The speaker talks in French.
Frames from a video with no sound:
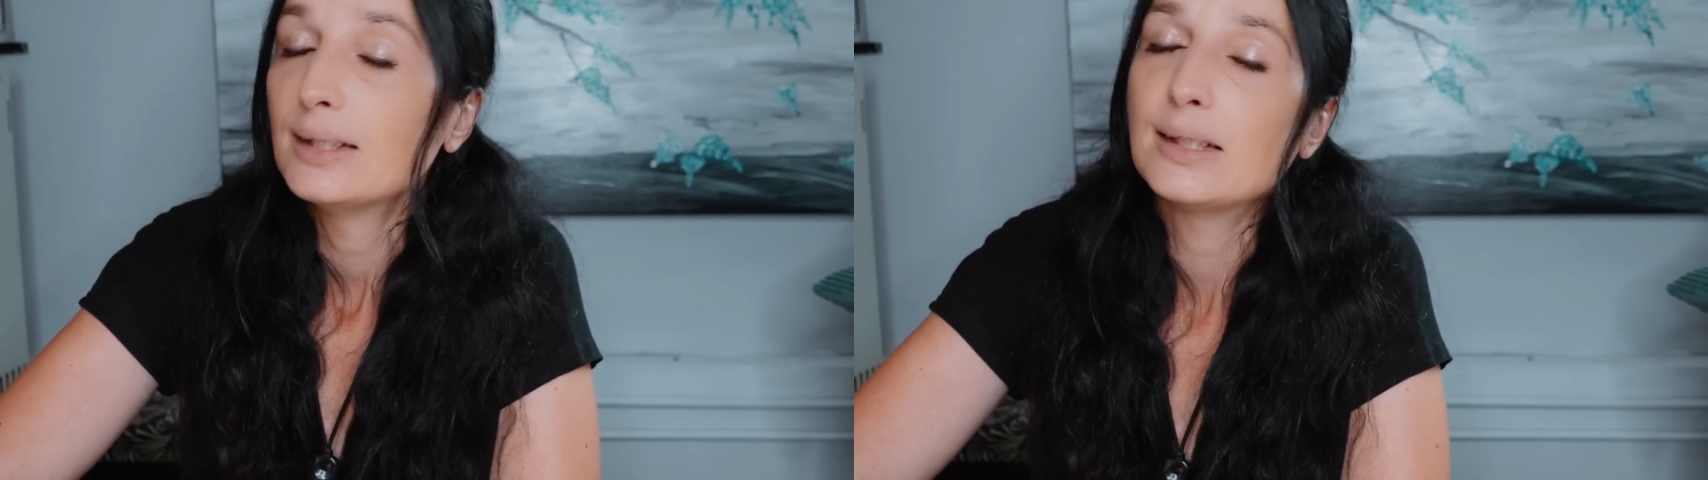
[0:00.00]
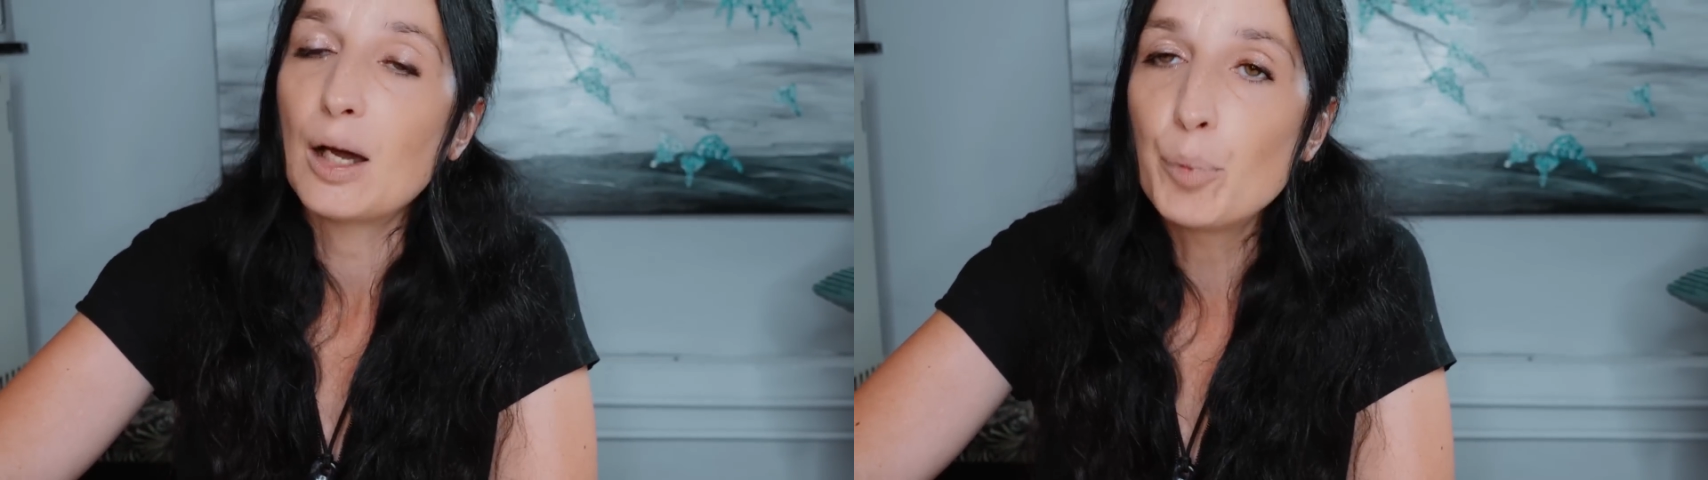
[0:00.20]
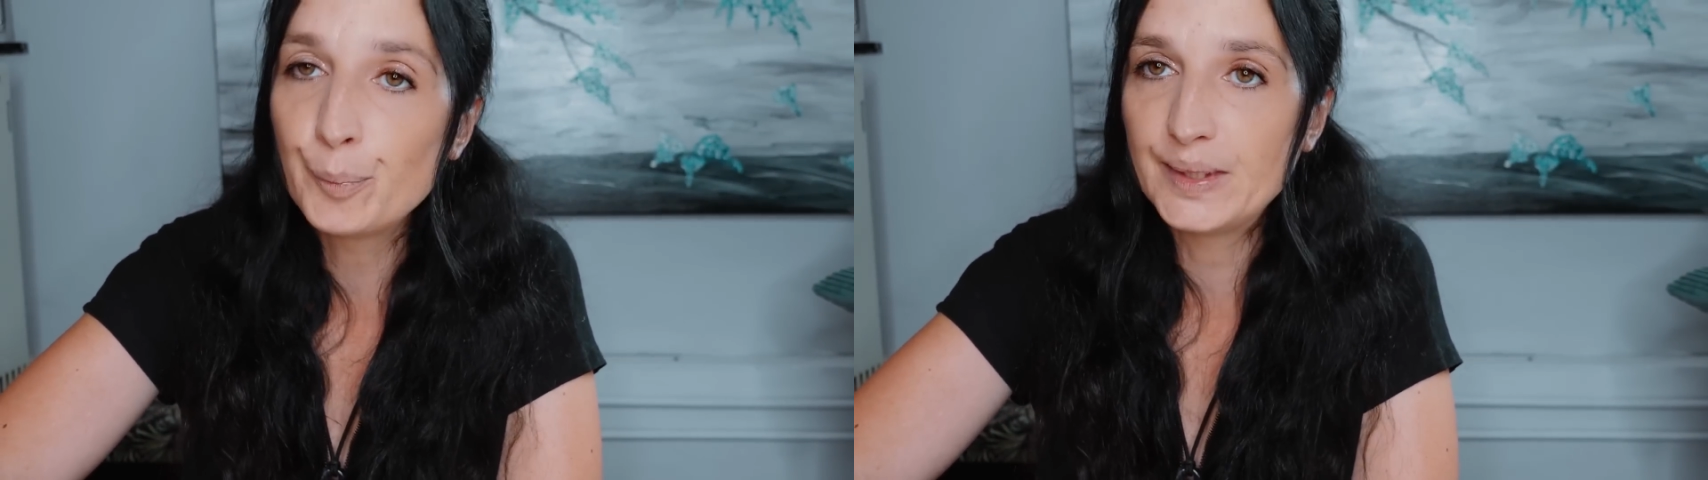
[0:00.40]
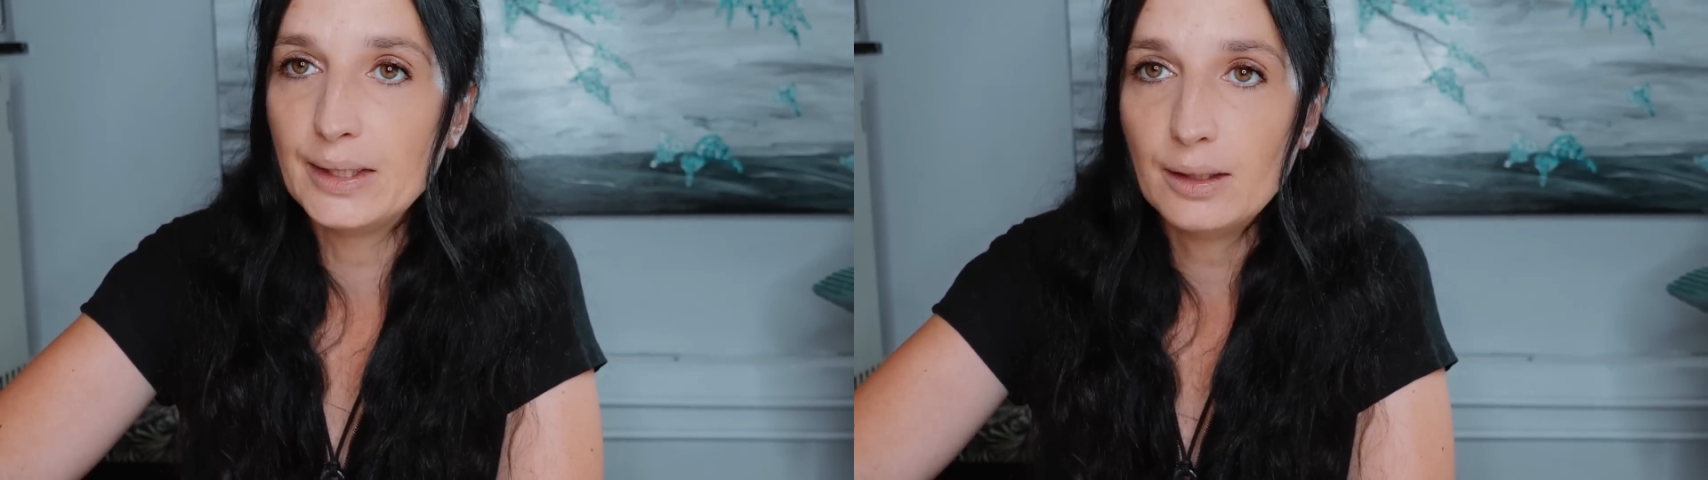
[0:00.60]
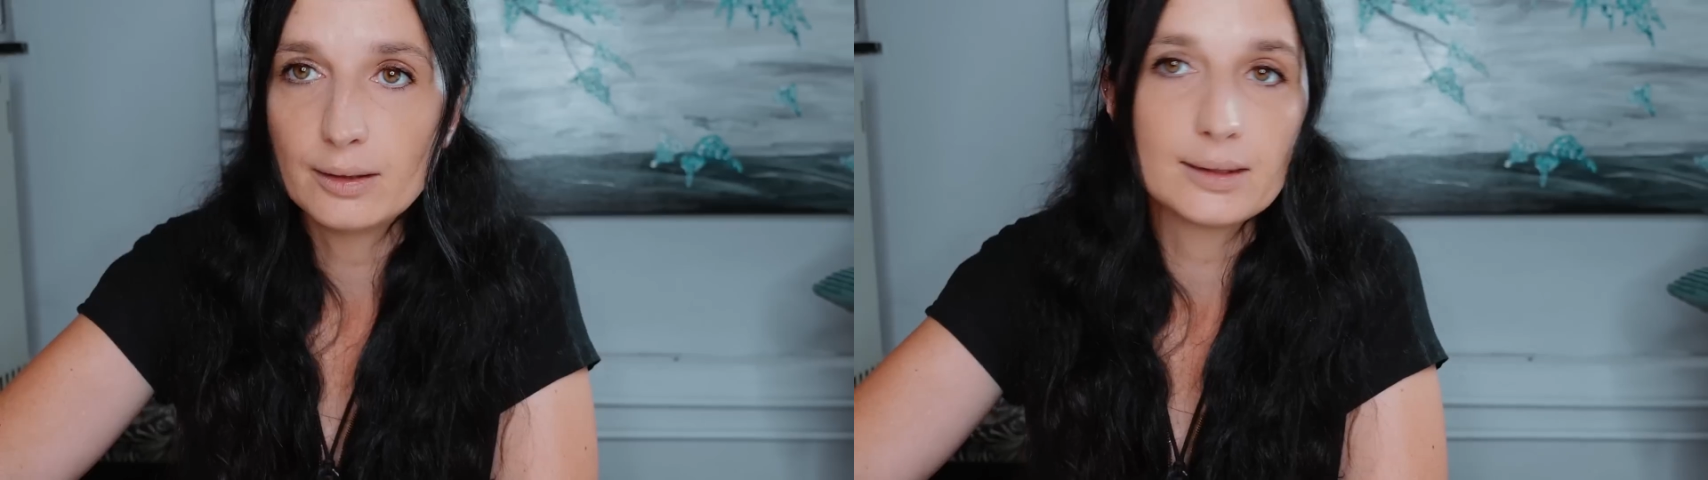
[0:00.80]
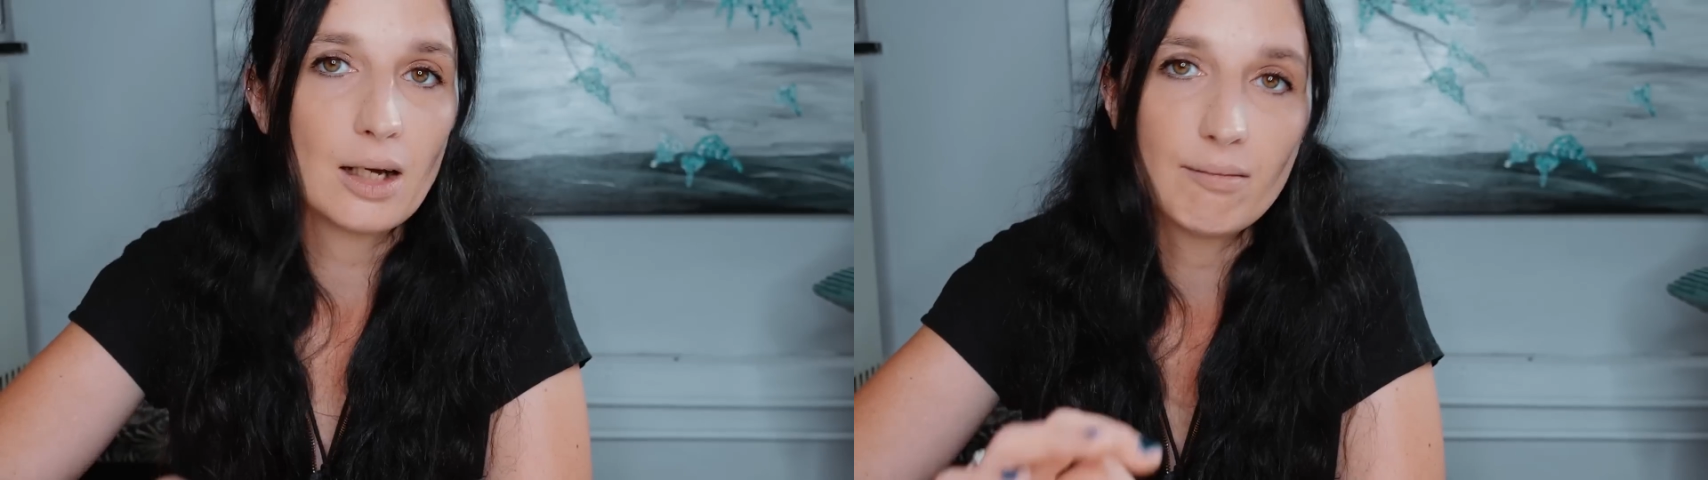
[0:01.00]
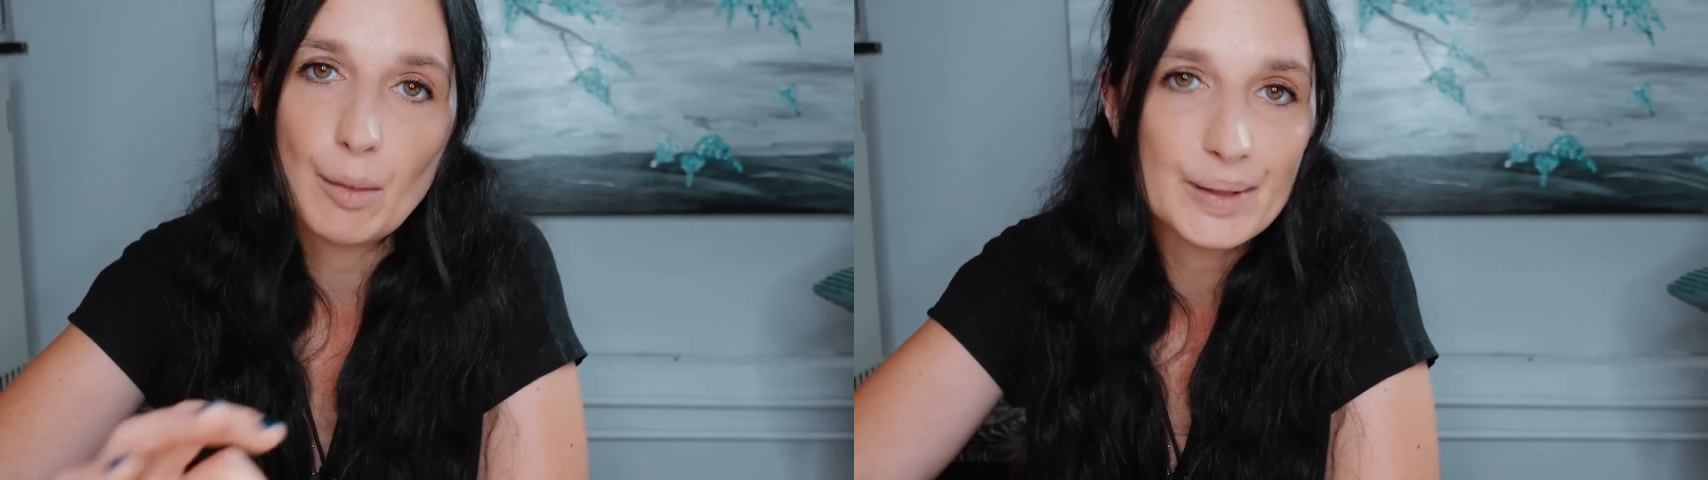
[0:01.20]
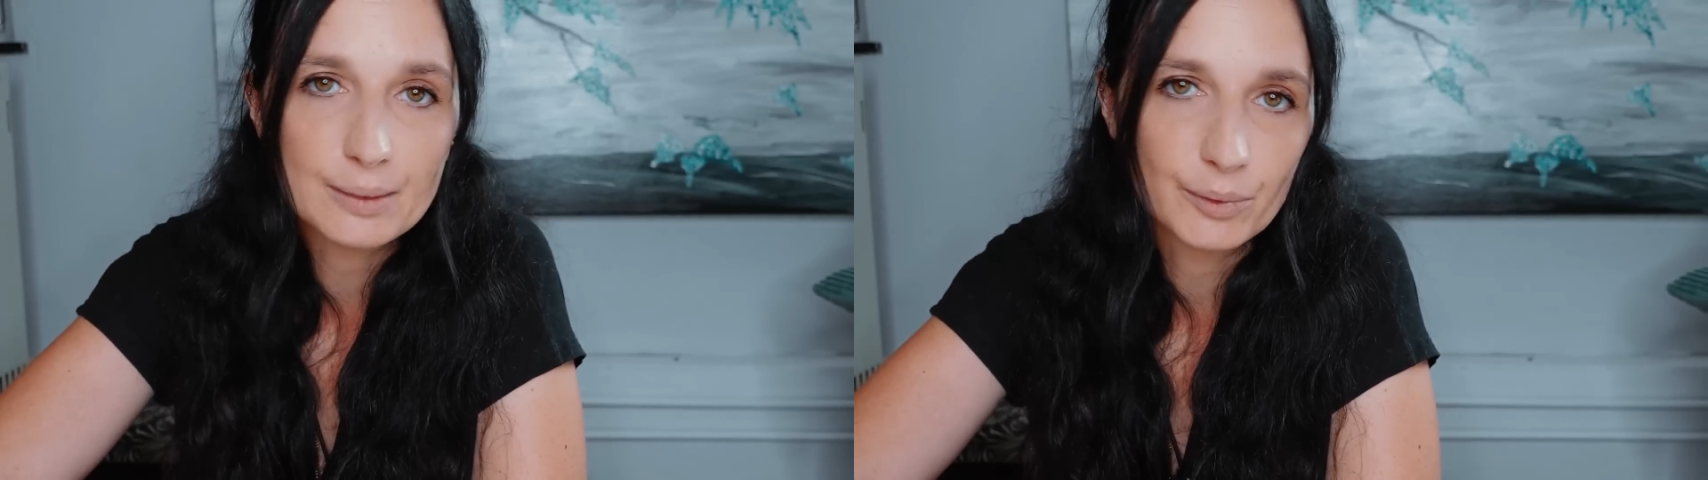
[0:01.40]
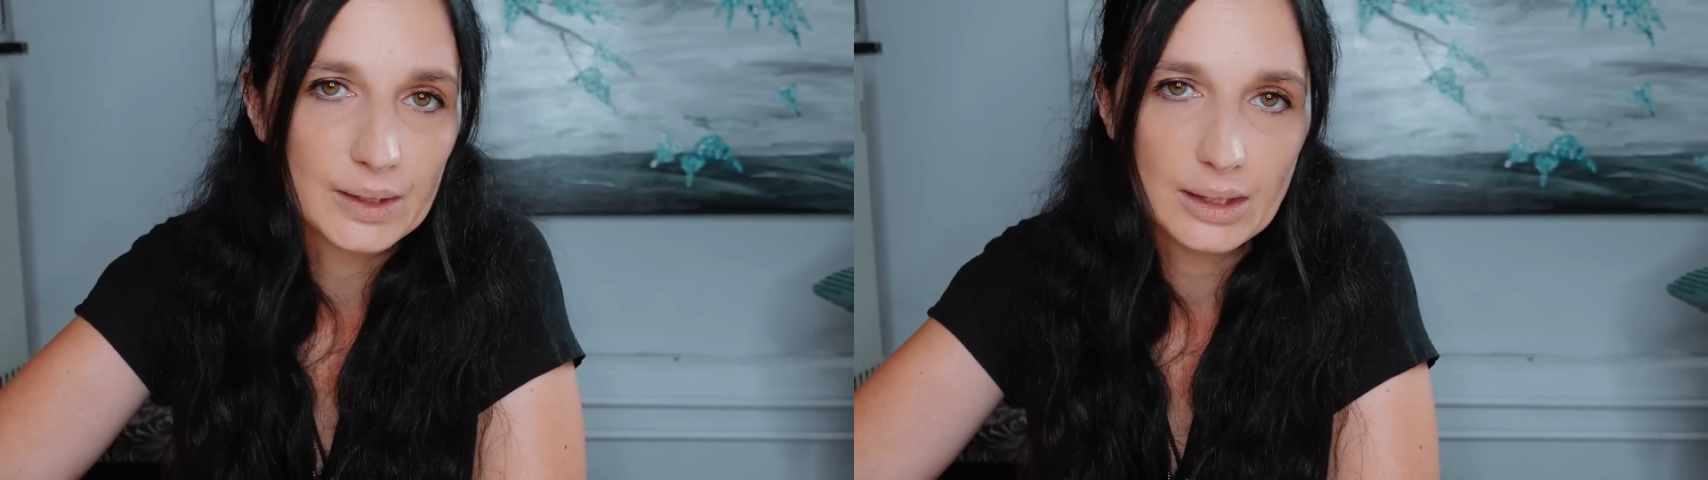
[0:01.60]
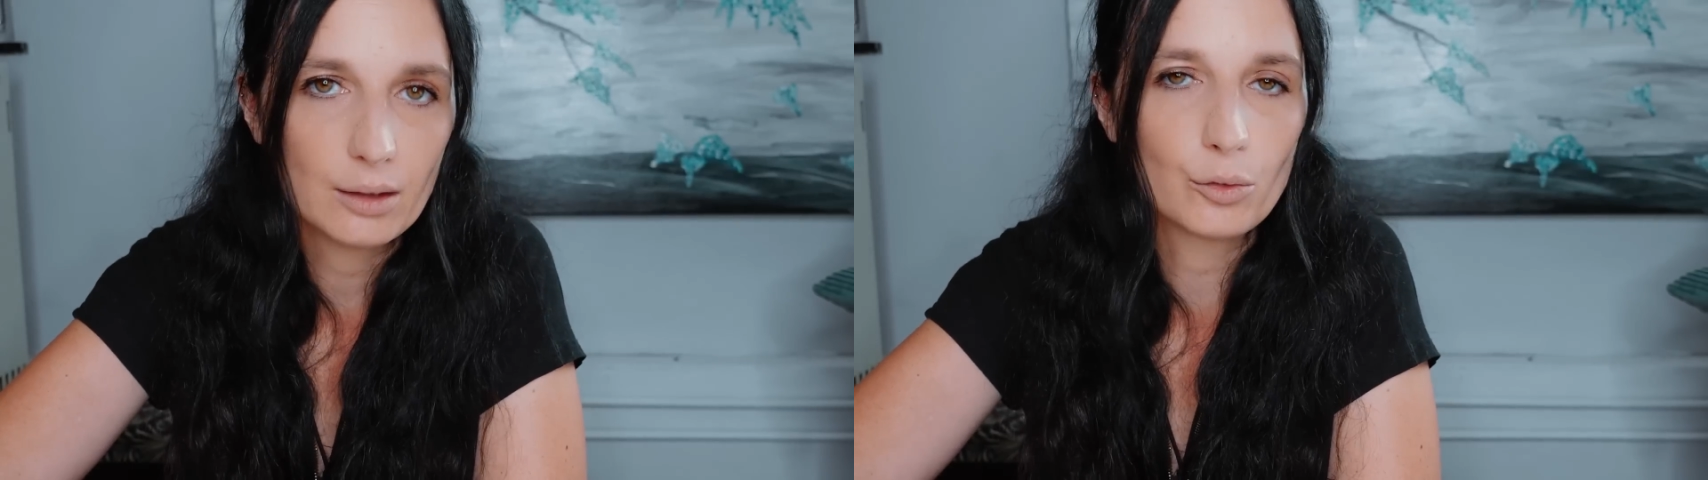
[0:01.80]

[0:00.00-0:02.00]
C'est un peu petit, ça on va pas se mentir,